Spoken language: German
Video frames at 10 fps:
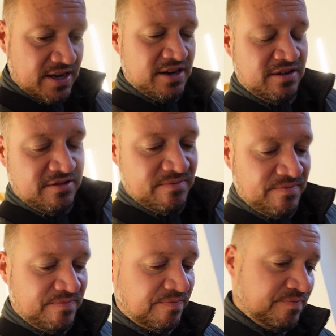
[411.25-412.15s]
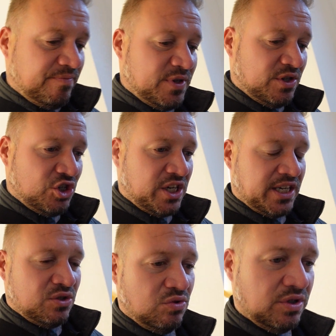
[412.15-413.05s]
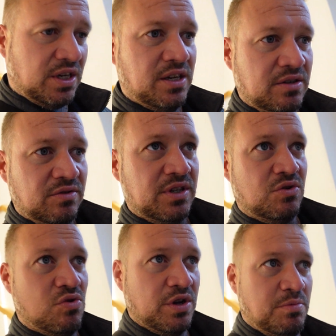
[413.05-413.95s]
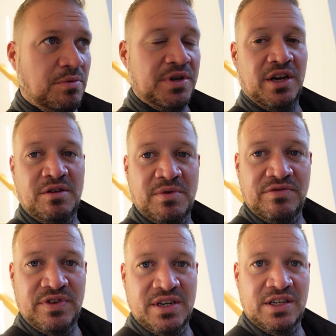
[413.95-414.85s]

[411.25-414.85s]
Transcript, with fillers: Ähm, bisschen Stress runter und dann gucke ich mal, ob ich irgendjemanden finde.